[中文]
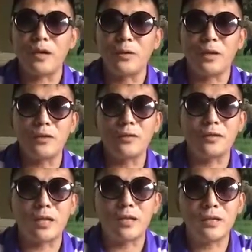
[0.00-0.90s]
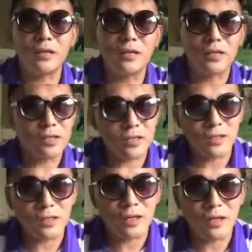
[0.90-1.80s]
刘源就是在这个
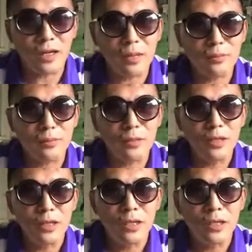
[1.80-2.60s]
市以上干部。